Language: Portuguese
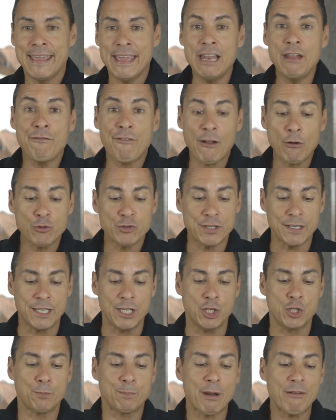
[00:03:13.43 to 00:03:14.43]
Ele fala o
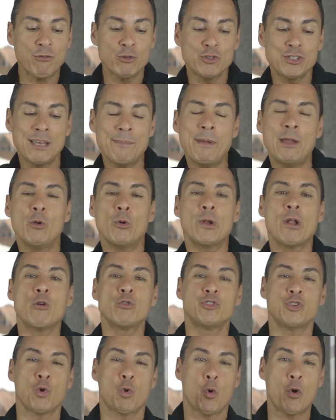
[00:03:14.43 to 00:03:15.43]
seguinte: para você melhorar
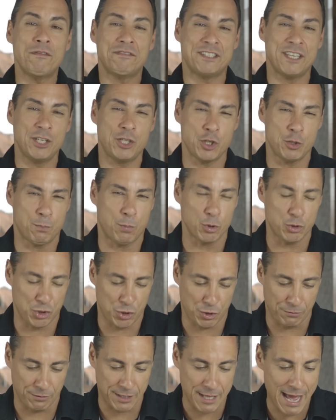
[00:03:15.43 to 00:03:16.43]
o seu coeficiente de
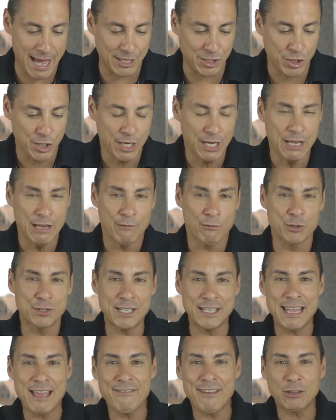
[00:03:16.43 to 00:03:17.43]
positividade,
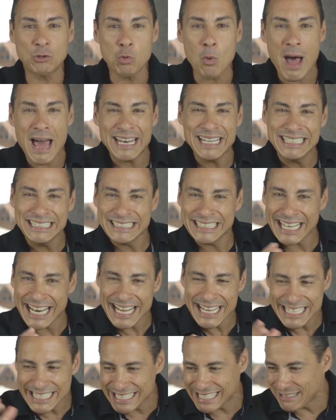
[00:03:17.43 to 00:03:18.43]
você deve deve atuar em
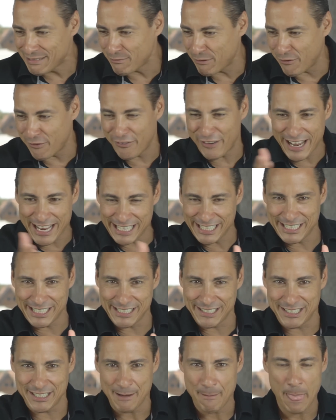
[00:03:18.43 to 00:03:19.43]
três
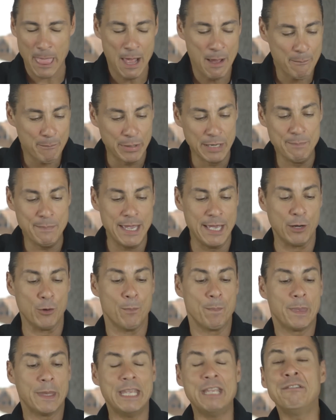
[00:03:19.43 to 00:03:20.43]
frentes
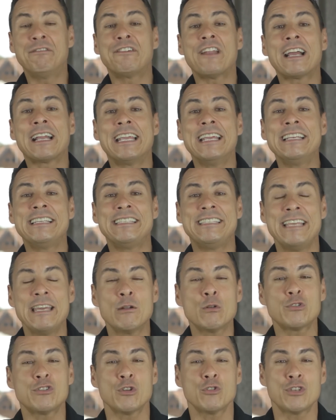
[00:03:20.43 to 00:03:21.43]
Primeiro,
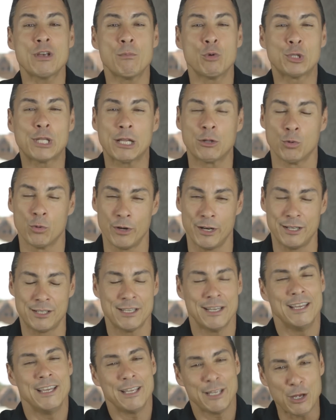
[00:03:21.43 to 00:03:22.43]
enfraquecer os seus
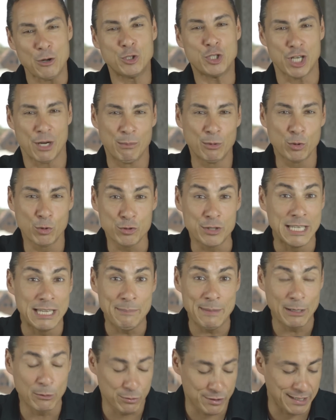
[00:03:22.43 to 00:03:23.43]
sabotadores, que eu chamo dos
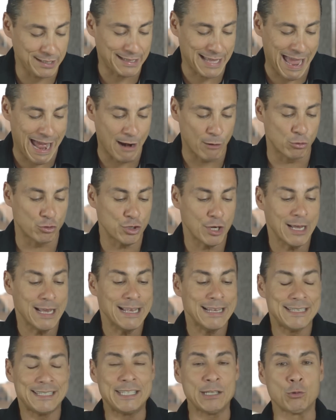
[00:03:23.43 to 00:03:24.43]
inimigos internos.
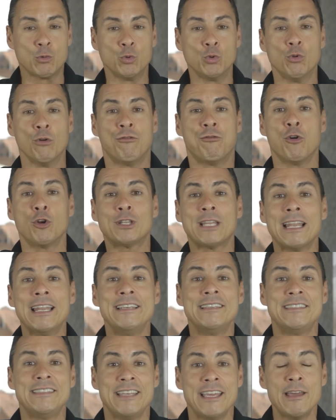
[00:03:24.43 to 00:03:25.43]
Segundo,
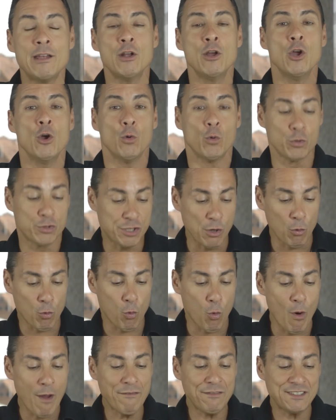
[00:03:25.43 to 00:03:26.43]
fortalecer o seu
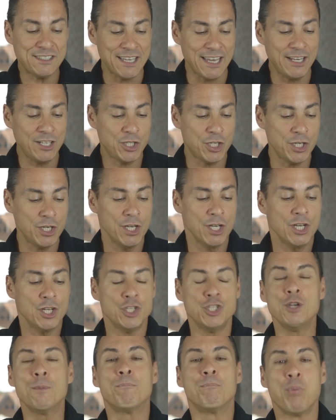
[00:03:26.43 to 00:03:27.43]
coeficiente
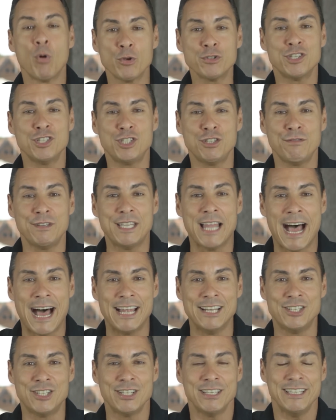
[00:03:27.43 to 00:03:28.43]
de
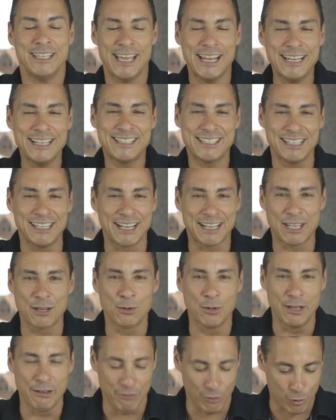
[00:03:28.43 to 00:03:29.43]
positividade, e ele ensina aqui
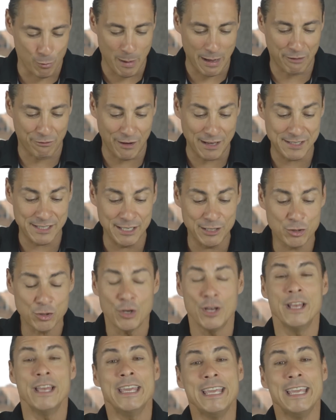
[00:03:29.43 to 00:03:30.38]
no livro como é que faz isso.